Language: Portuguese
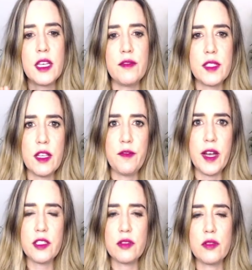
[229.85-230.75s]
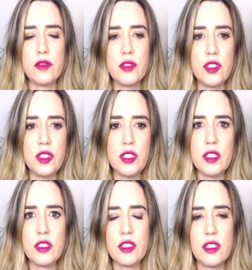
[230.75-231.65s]
que você faz todos os dias
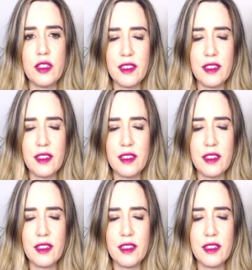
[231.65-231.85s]
dias